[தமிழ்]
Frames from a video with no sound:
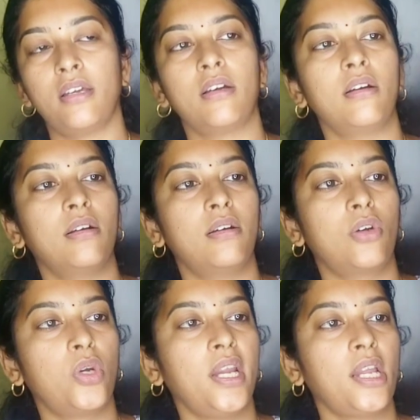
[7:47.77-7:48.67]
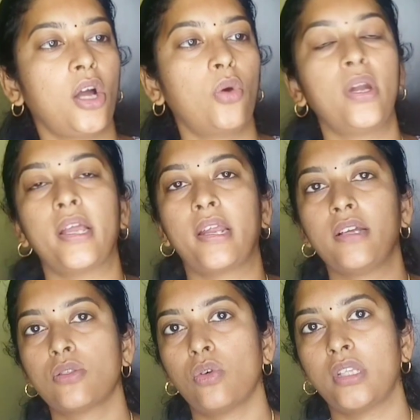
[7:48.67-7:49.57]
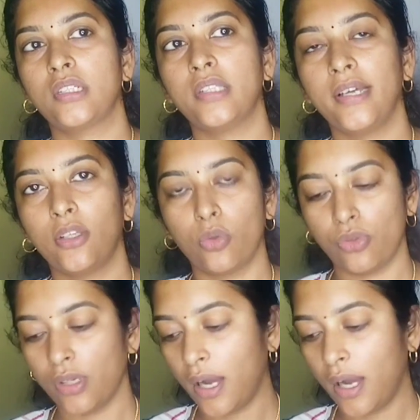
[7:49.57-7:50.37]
ரொட்டேட் ஆகும்னு நினைக்கிறேன் ஸோ அதுக்கு தான் இது கொடுத்துருக்காங்க